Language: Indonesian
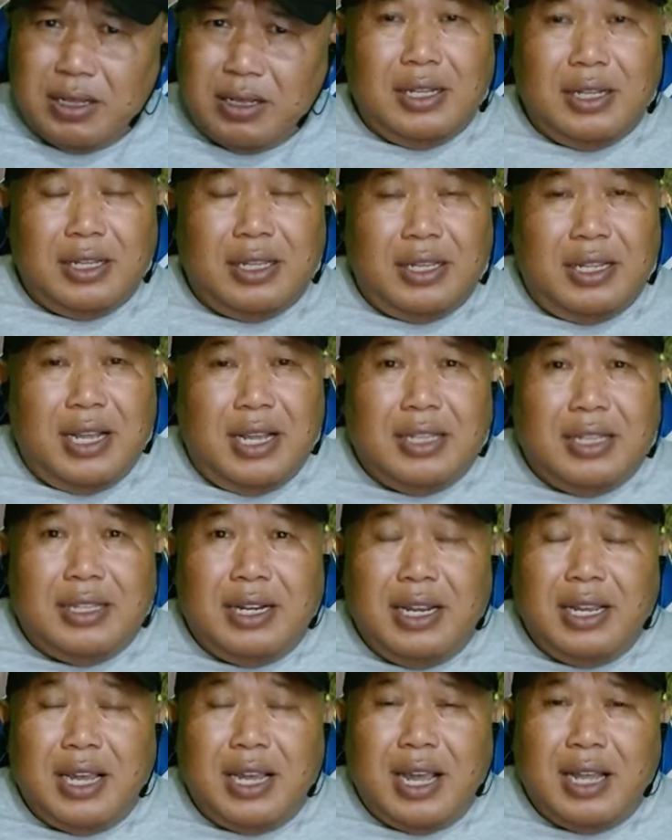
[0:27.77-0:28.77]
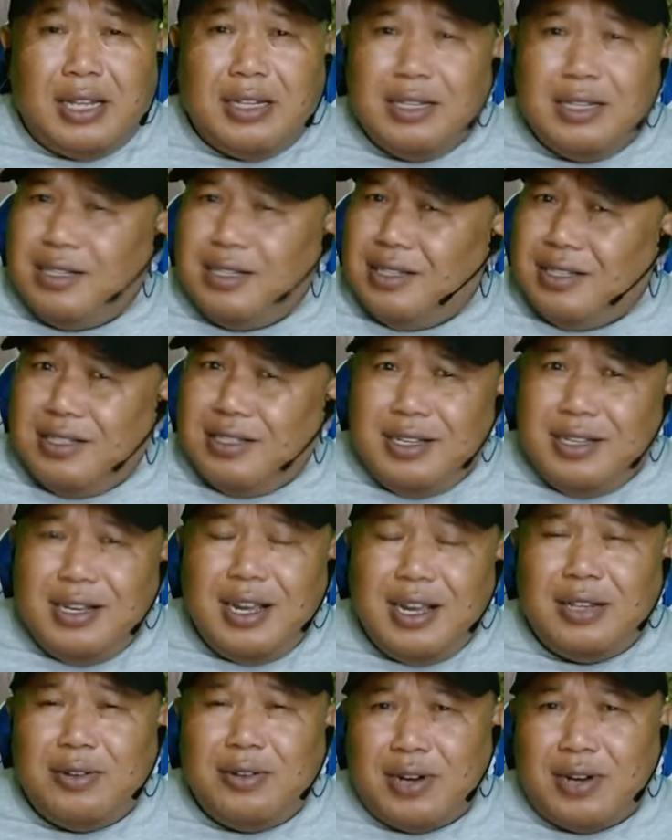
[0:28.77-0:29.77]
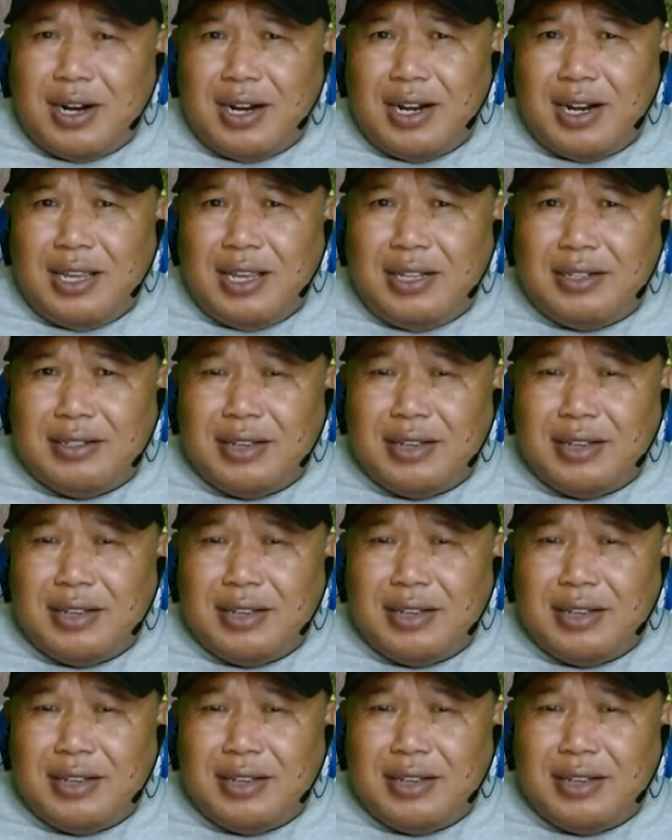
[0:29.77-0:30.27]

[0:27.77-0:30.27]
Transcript: tidak terikat dengan orang lain